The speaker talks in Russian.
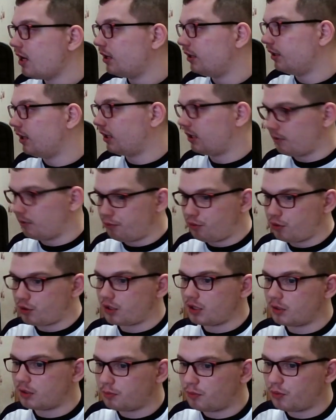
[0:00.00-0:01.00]
да, там
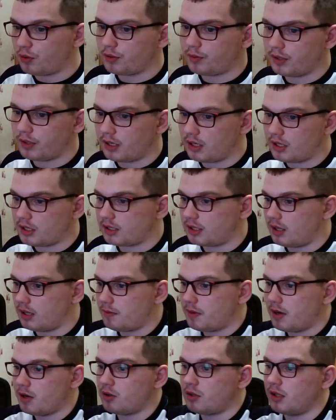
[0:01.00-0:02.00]
будешь использовать, они
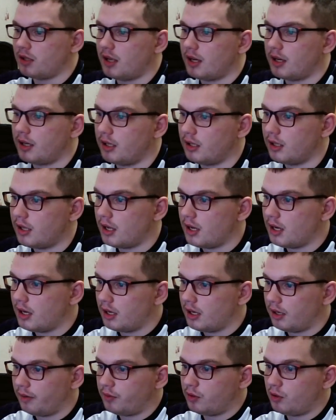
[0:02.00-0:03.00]
сломаются нахрен,
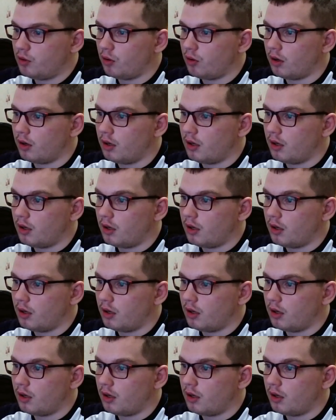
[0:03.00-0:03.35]
и все.